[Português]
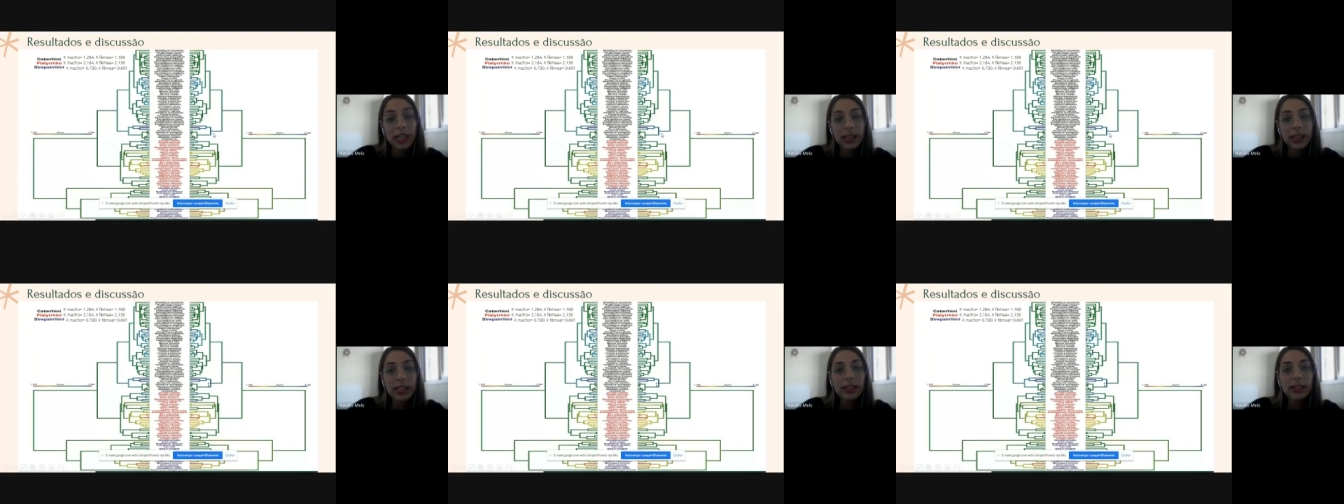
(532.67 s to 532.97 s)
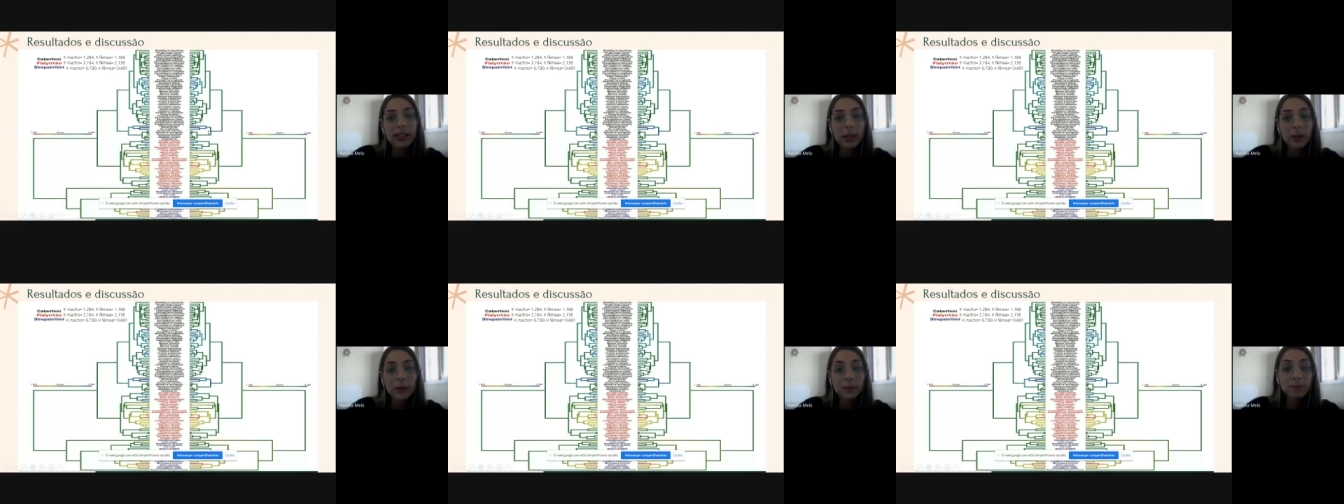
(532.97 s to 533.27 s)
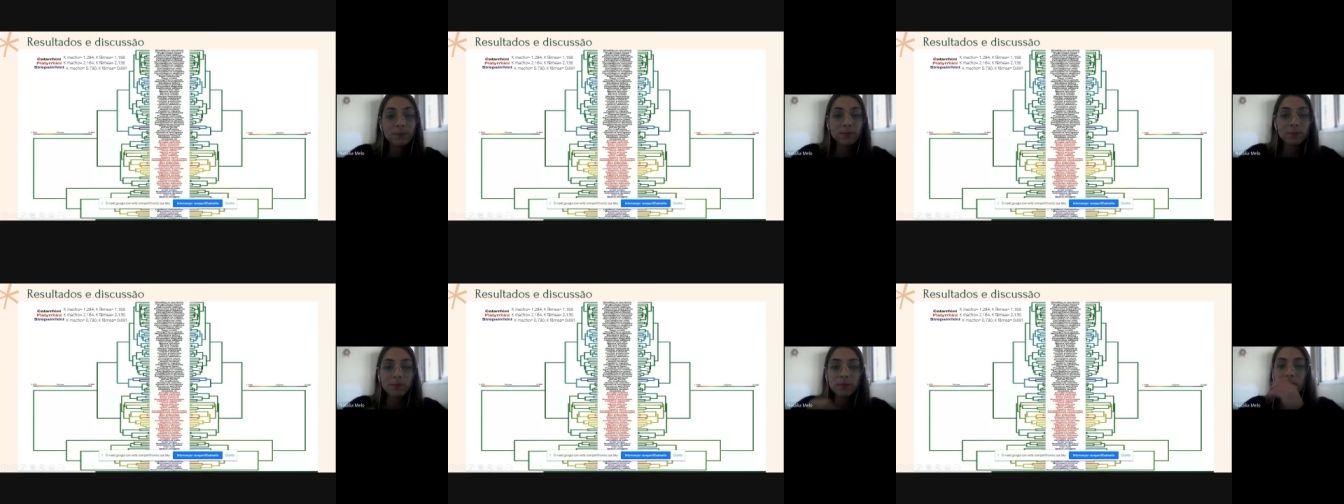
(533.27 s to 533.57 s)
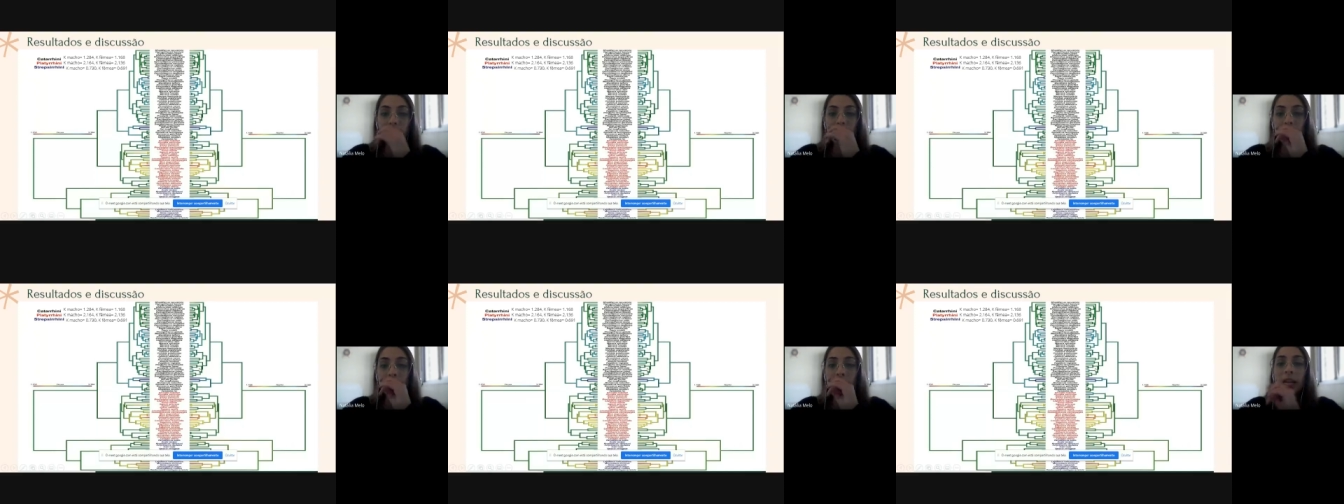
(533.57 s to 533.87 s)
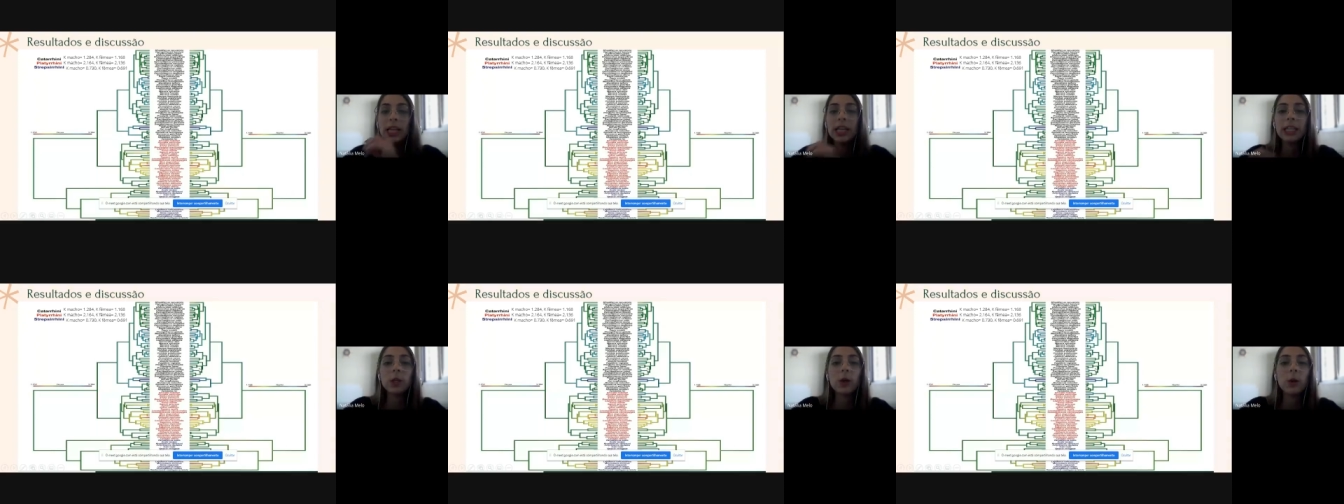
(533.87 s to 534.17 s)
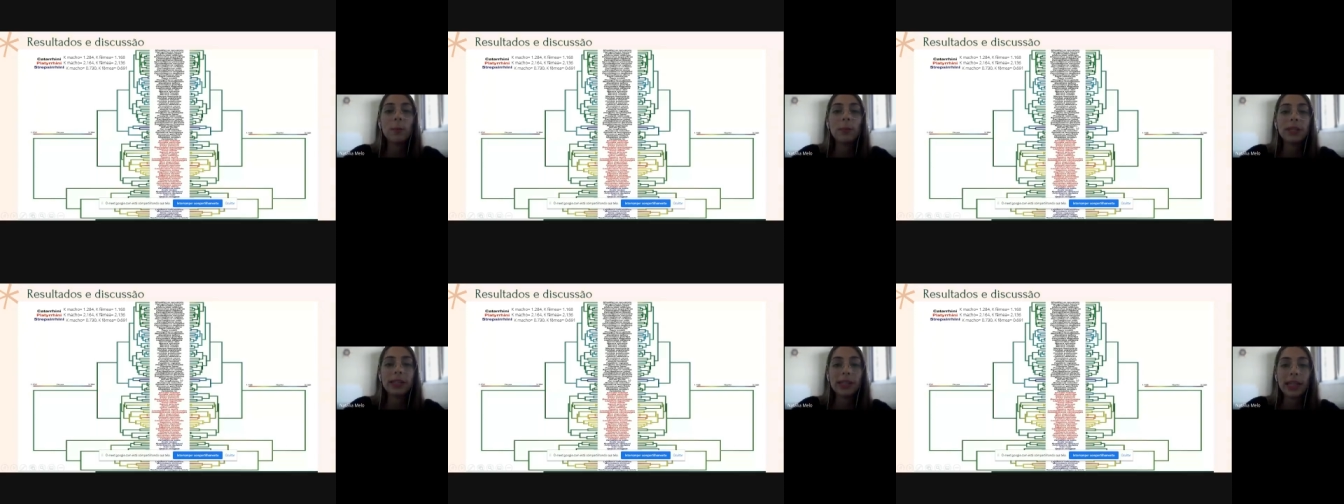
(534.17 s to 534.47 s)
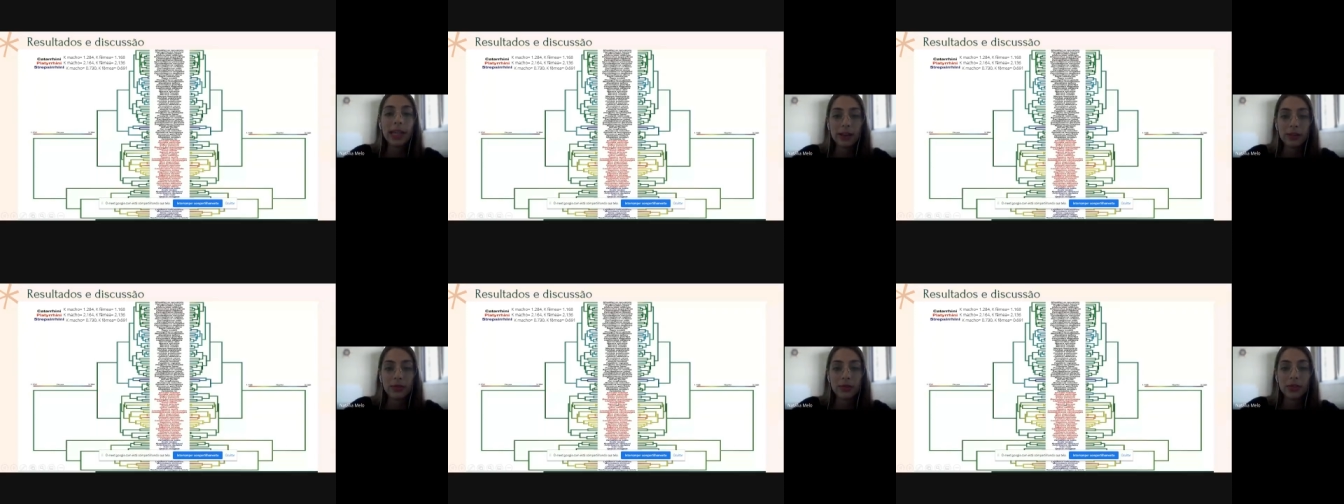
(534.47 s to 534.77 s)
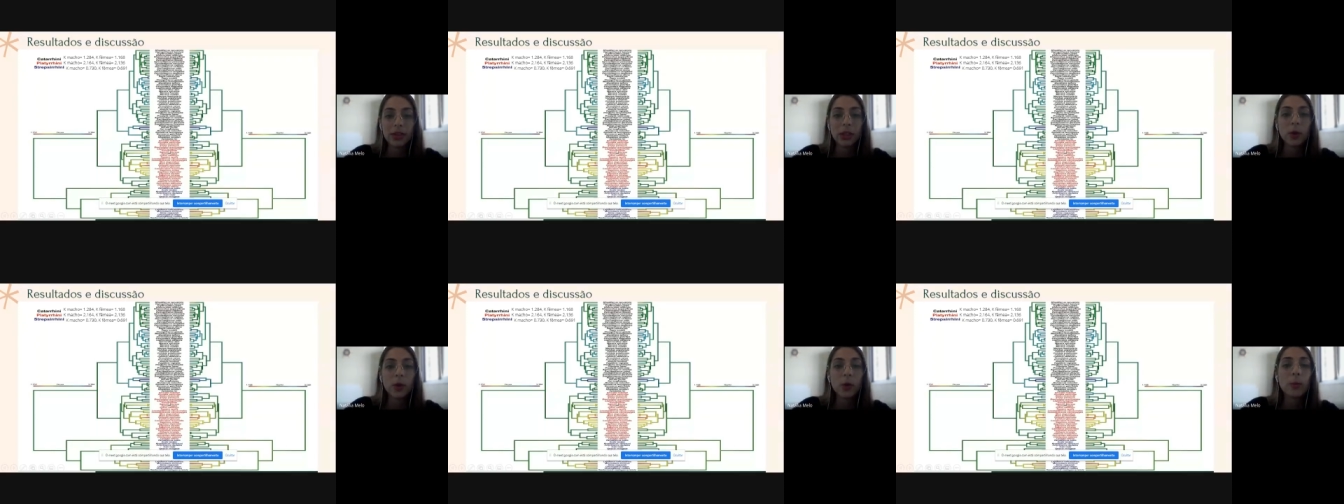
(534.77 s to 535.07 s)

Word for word: então, ele obteve